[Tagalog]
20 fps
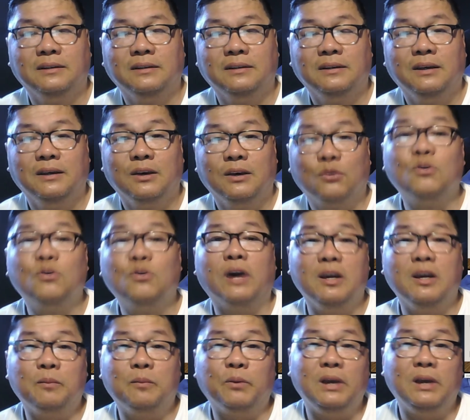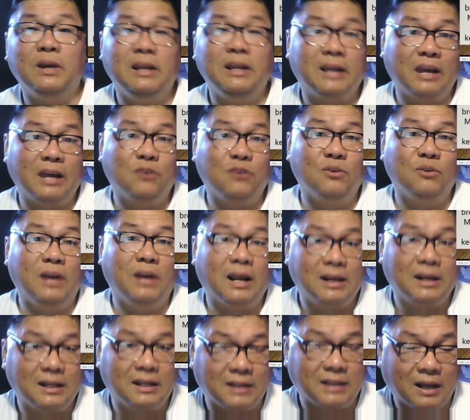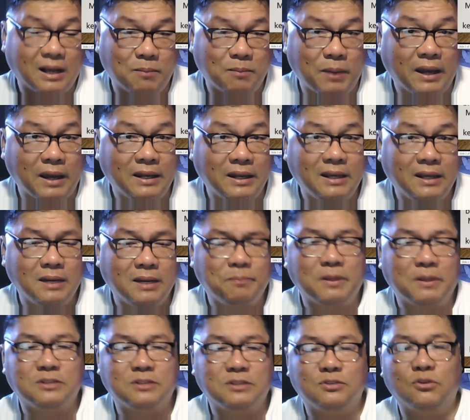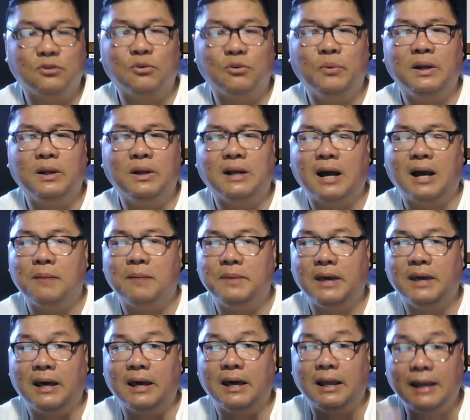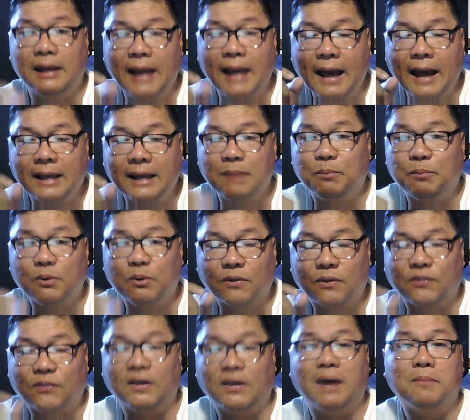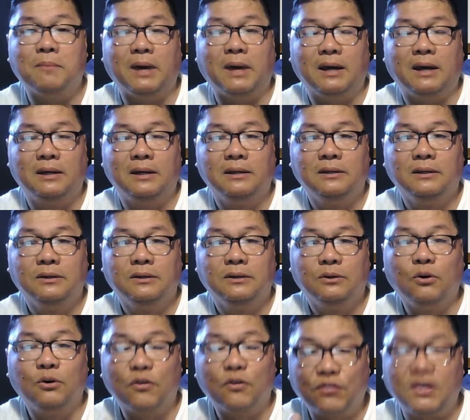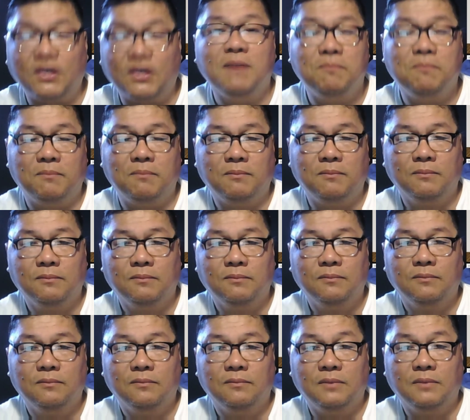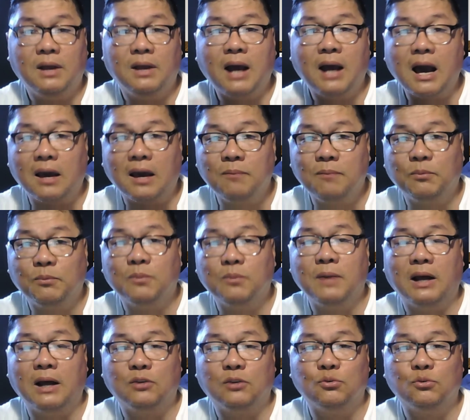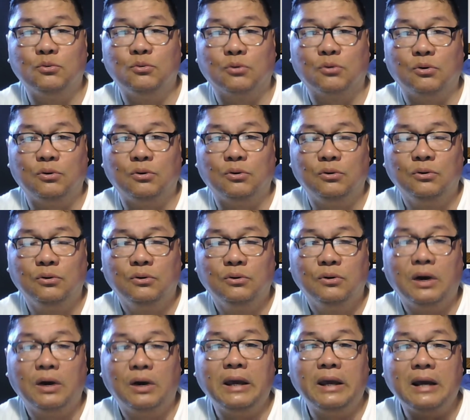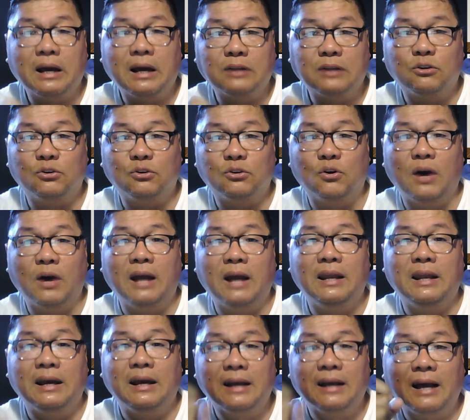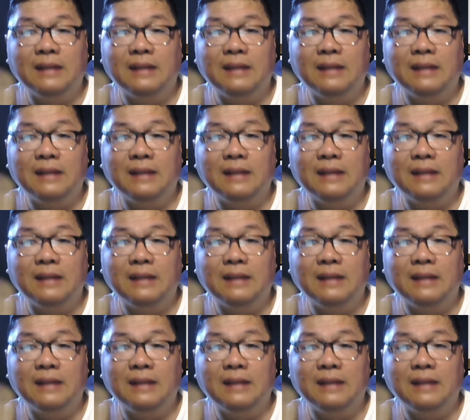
Kung kayo po ay regular na tagapakinig ni Pastor Roel Camia, lagi pong tema o theme ng akin pong mga turo ay ang katotohanan God